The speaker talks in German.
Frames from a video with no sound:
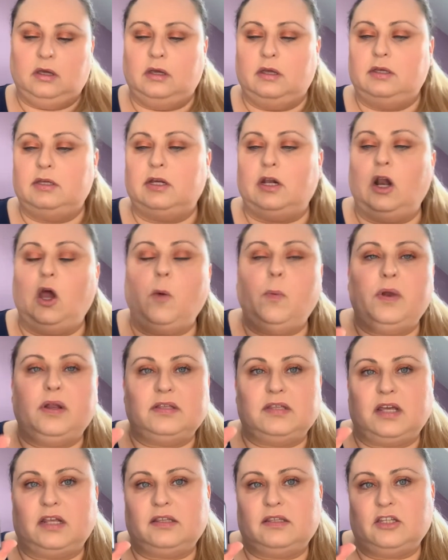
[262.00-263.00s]
ich glaube,
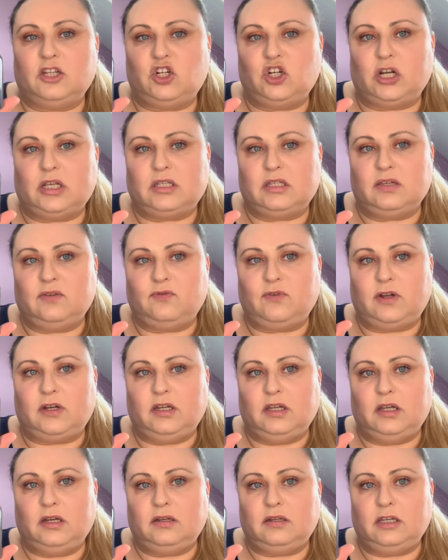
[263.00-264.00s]
das hat sich Schatzi
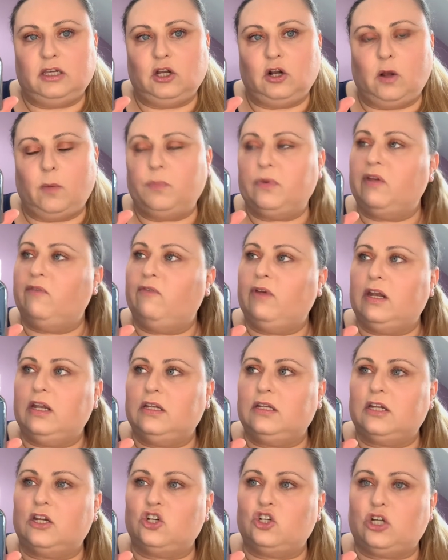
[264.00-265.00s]
verdient. Ich glaube, dem will
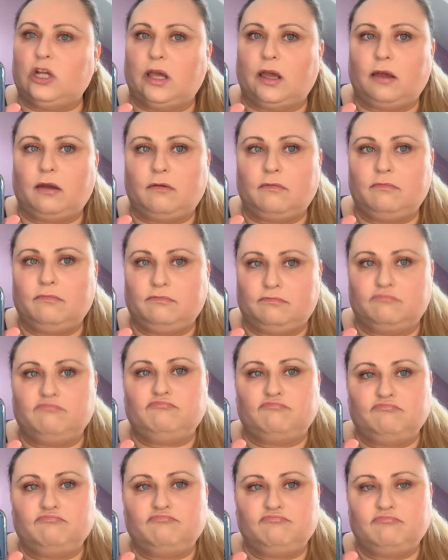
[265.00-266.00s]
ich das schenken.
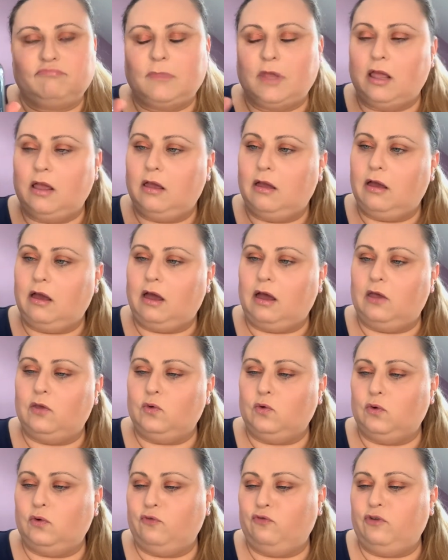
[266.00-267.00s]

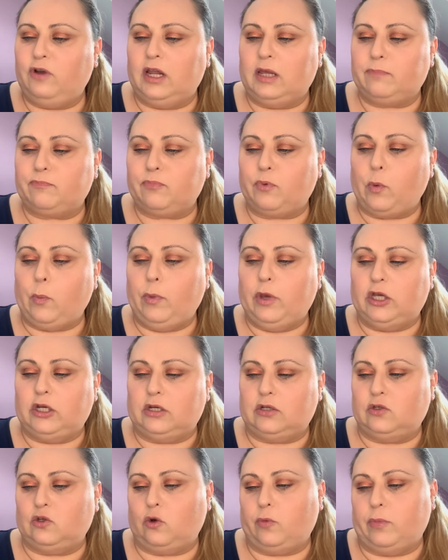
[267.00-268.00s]
Also vielleicht probiere ich
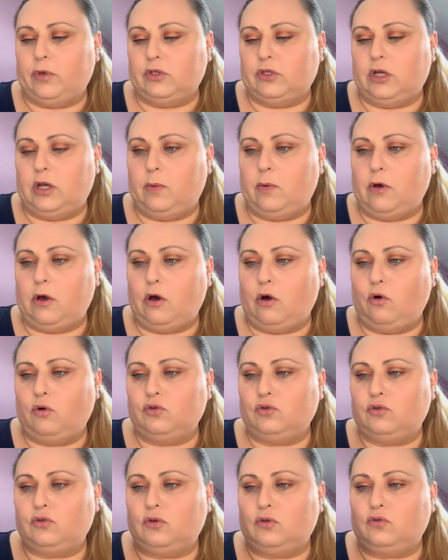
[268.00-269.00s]
das auch mal selber
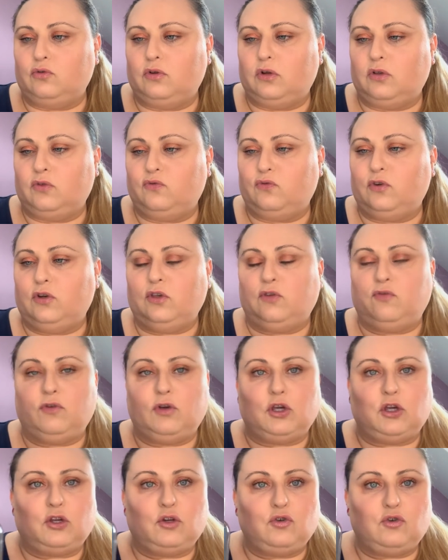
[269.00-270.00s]
aus. Also das finde ich
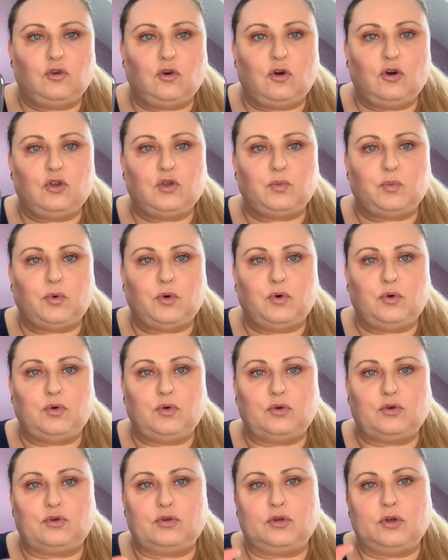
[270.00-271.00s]
wirklich ein tolles
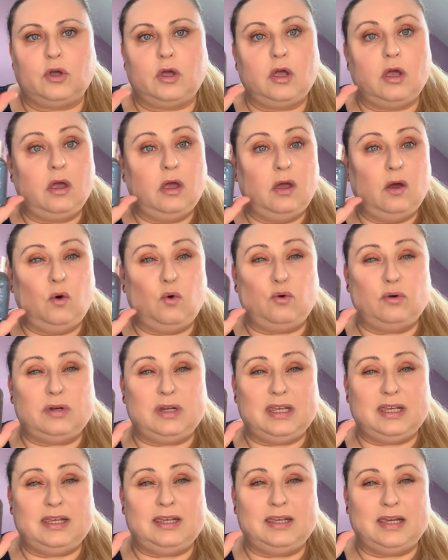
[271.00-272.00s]
Produkt. Und
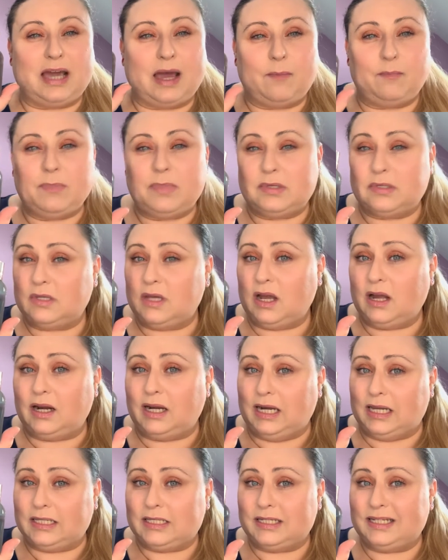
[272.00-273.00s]
ich habe mir sagen
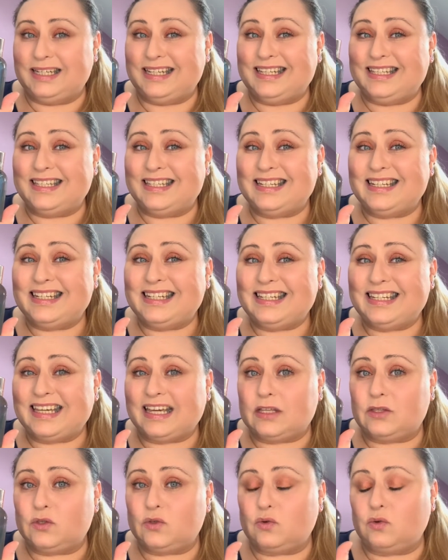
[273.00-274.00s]
lassen, die sind nicht
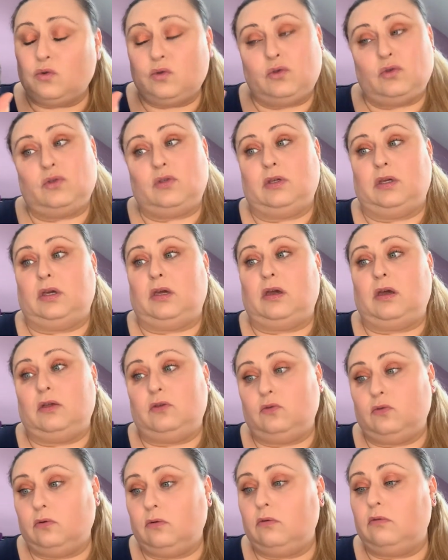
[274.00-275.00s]
ganz so günstig.
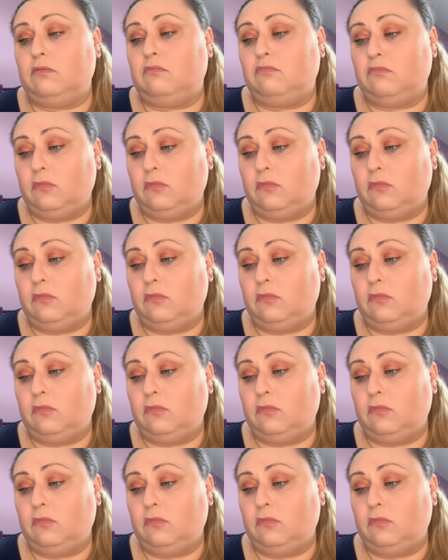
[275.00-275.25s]
Also